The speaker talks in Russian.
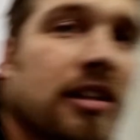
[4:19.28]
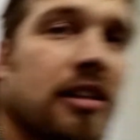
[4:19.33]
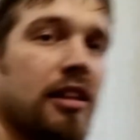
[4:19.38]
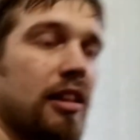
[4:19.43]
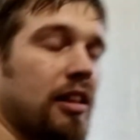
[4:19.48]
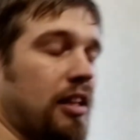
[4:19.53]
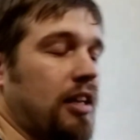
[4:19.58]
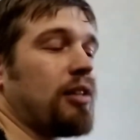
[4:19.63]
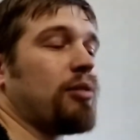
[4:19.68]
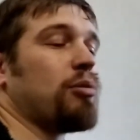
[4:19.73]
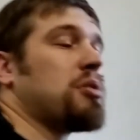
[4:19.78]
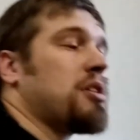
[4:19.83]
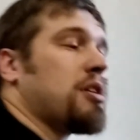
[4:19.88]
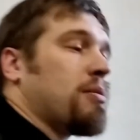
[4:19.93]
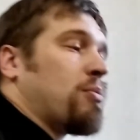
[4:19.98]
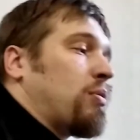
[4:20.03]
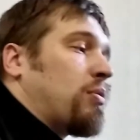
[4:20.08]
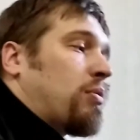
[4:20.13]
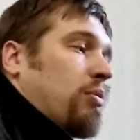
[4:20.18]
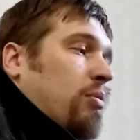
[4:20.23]
на, на эту
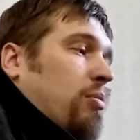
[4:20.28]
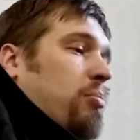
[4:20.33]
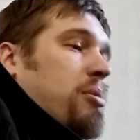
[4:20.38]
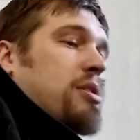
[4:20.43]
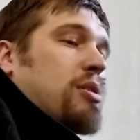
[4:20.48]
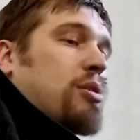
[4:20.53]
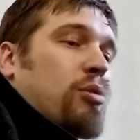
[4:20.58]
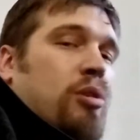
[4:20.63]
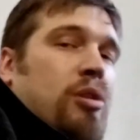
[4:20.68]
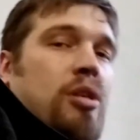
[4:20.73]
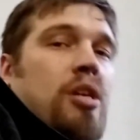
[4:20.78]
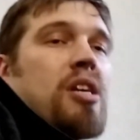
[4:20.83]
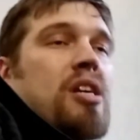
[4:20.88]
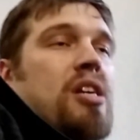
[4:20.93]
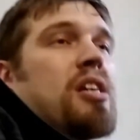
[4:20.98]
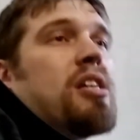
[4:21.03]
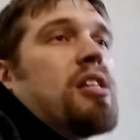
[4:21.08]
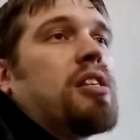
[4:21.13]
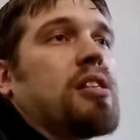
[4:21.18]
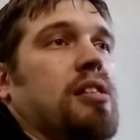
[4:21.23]
тему, ну, построить
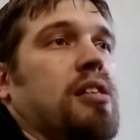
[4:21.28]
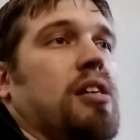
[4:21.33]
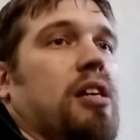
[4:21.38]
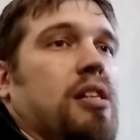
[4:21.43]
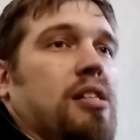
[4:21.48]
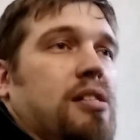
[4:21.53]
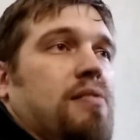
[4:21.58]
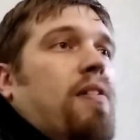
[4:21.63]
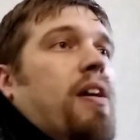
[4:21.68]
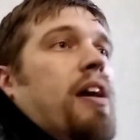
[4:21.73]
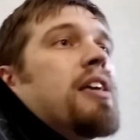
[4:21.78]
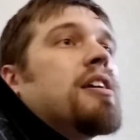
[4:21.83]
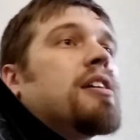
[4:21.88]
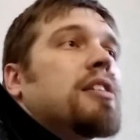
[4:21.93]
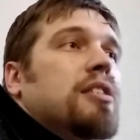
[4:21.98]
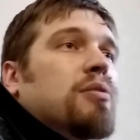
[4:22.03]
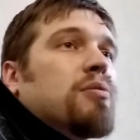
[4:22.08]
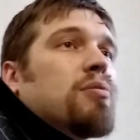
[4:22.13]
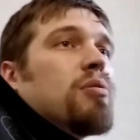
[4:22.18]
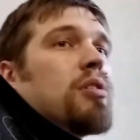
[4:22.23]
несколько
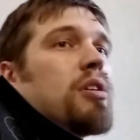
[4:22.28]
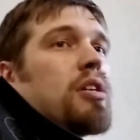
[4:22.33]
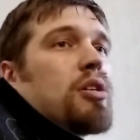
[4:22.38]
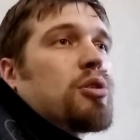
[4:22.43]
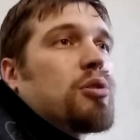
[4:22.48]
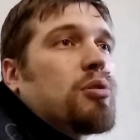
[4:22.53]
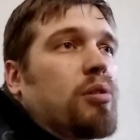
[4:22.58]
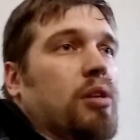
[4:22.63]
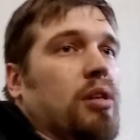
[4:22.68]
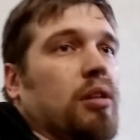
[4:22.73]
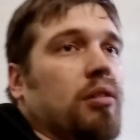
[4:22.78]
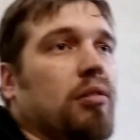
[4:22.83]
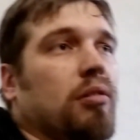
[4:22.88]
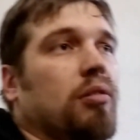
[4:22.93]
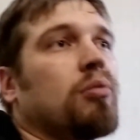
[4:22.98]
своих теорий, что ли.